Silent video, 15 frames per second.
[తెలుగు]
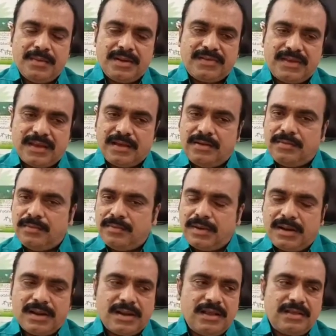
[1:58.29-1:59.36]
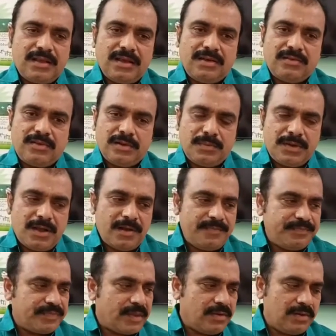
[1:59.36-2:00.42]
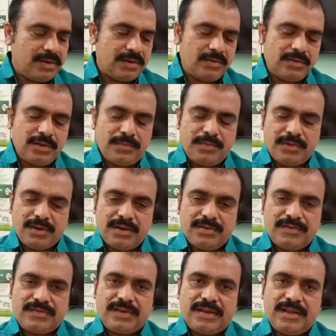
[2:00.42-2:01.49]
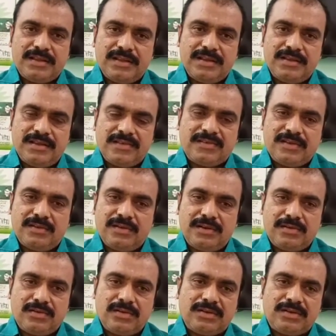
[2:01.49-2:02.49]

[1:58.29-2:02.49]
మా సంఘం మన రైతాంగం తరఫున వాళ్ళకి హృదయపూర్వక నమస్కారాలు తెలియజేస్తున్నాను